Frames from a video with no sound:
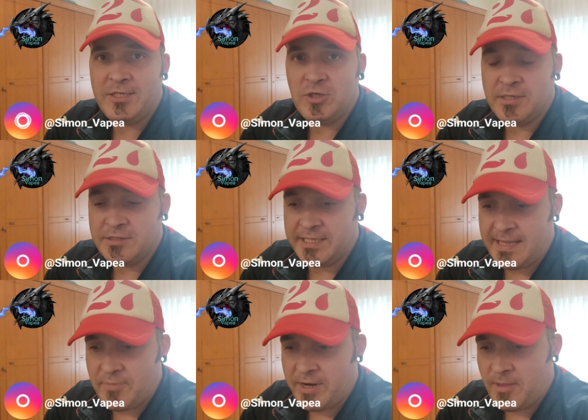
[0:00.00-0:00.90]
De hecho, se
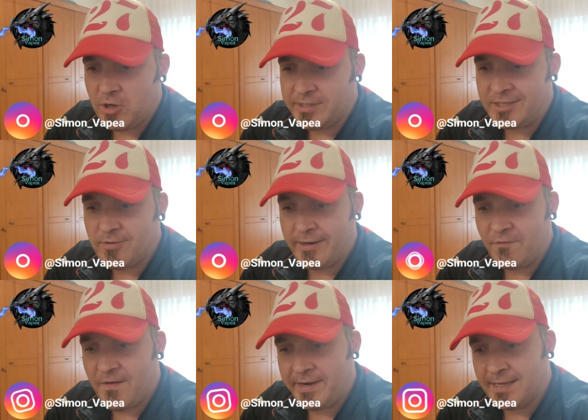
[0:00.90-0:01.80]
están poniendo en contacto
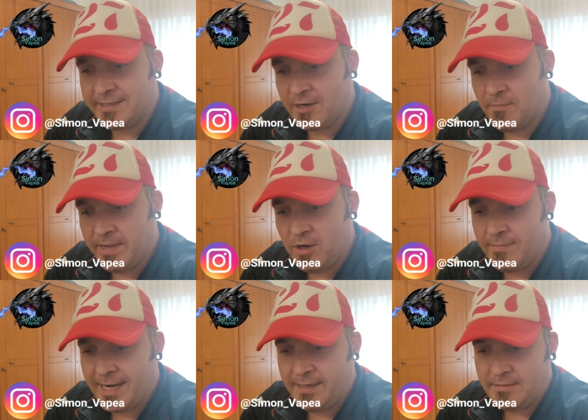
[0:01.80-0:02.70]
varios fabricantes
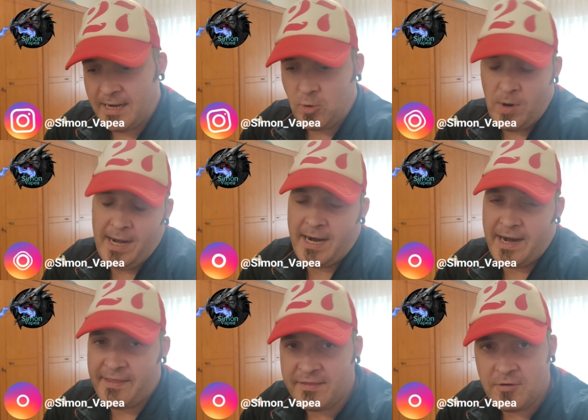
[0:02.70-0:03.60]
conmigo, ¿vale? Al cual
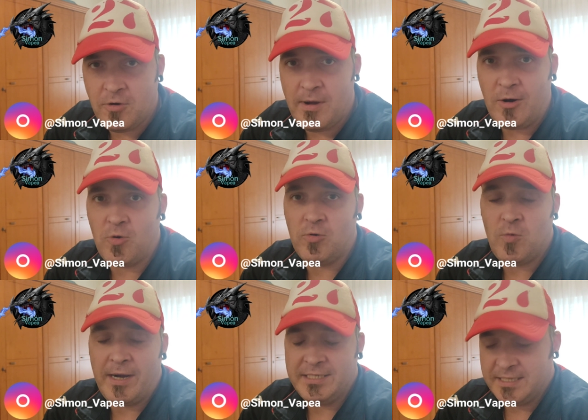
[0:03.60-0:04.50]
agradezco, a los
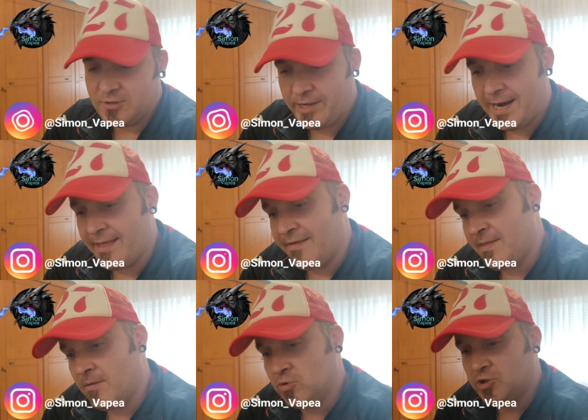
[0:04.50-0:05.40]
cuales estoy
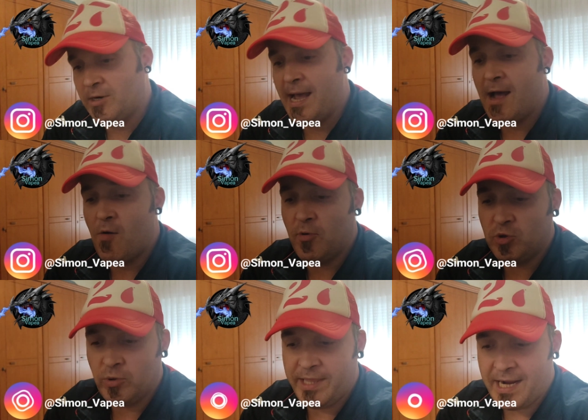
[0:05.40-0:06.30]
agradeciendo mucho la
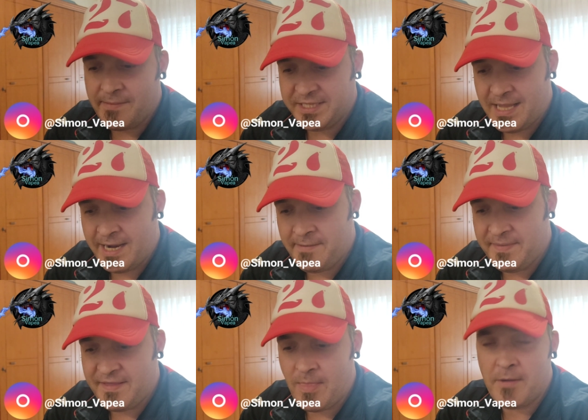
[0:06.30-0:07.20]
oportunidad que me están
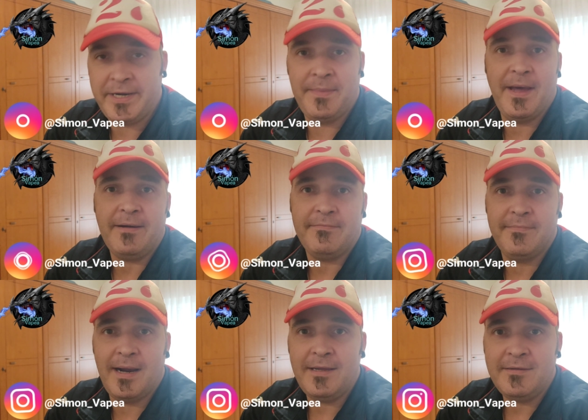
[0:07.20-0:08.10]
empezando a brindar,
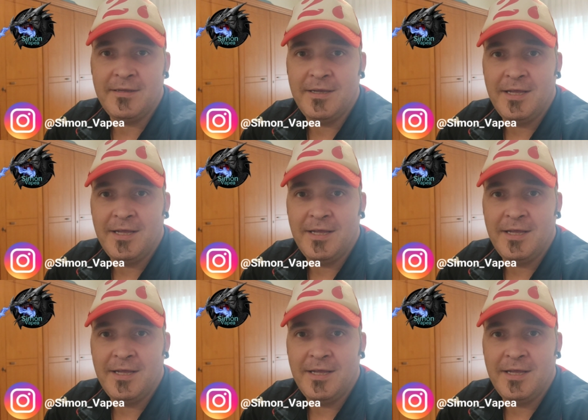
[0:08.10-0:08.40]
¿vale?